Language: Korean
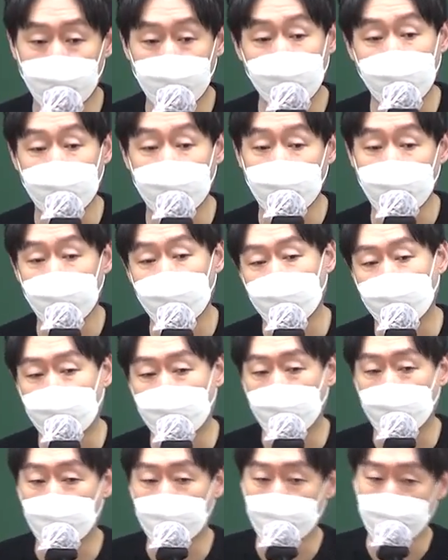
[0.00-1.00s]
너무 안
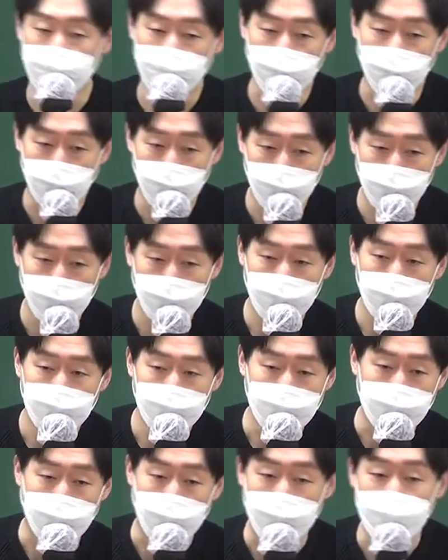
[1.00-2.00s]
되니까 공부가
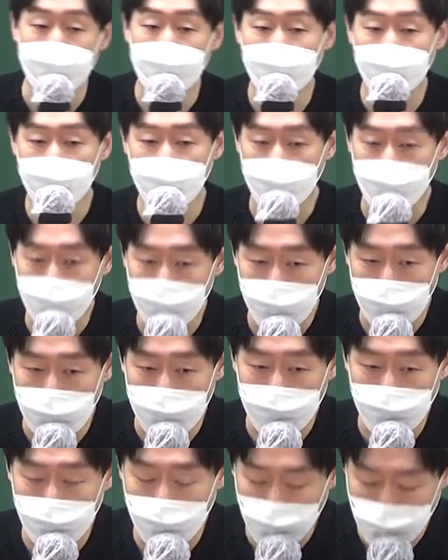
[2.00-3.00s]
잘 안 써지고
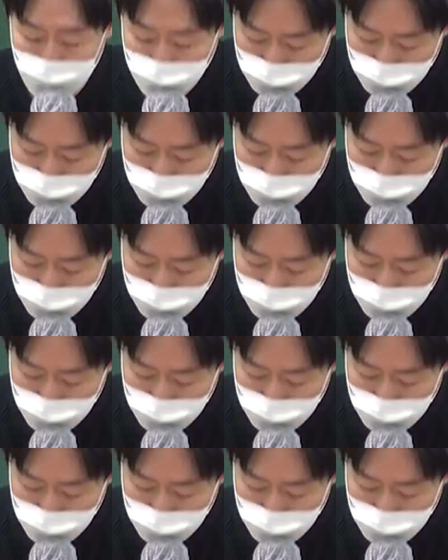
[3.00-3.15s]
암기도